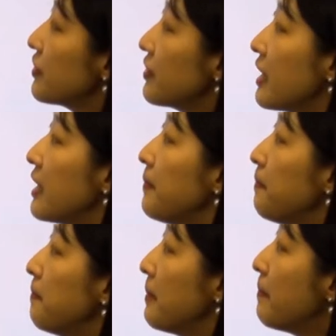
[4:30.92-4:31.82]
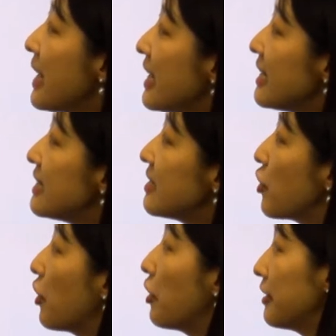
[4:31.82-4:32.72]
name means
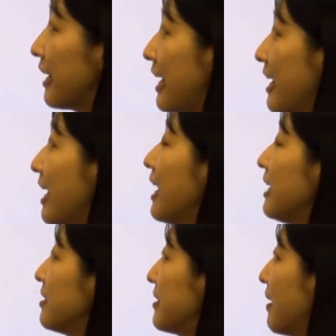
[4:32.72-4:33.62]
darling, is a